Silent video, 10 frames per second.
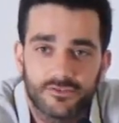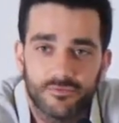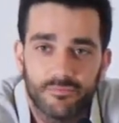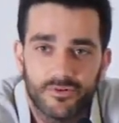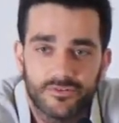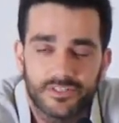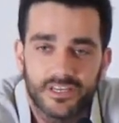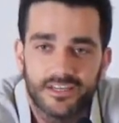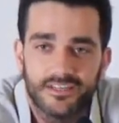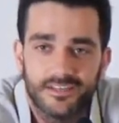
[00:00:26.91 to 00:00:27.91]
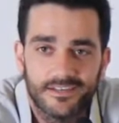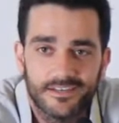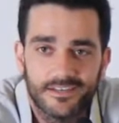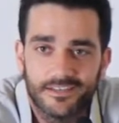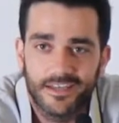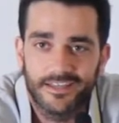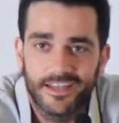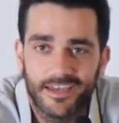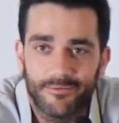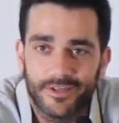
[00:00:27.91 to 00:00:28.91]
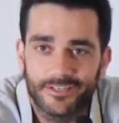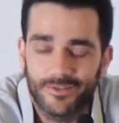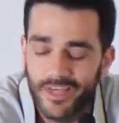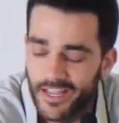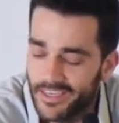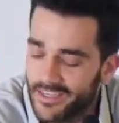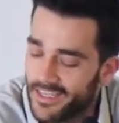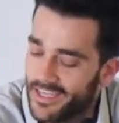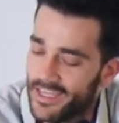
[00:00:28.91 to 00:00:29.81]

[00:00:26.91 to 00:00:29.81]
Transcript: que es un plus que tenía poder estudiar allí.